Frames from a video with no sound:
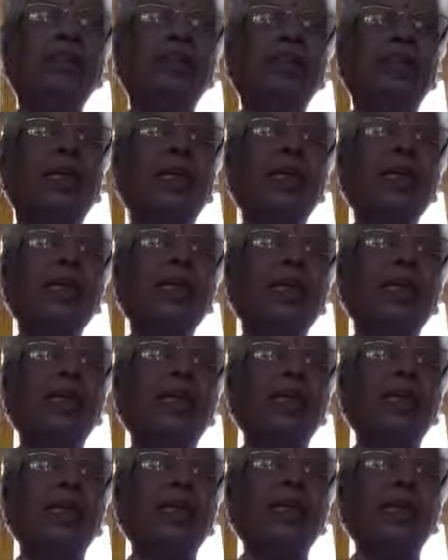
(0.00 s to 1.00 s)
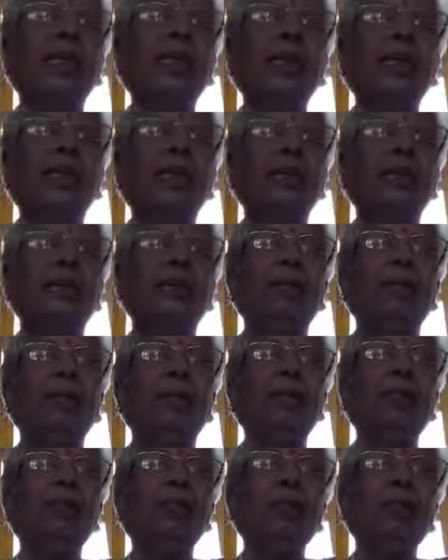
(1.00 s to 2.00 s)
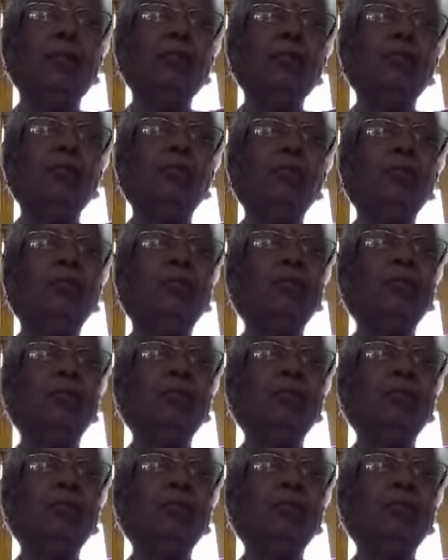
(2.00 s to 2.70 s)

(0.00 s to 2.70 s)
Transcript: छंद हैं एक बहुत सुंदर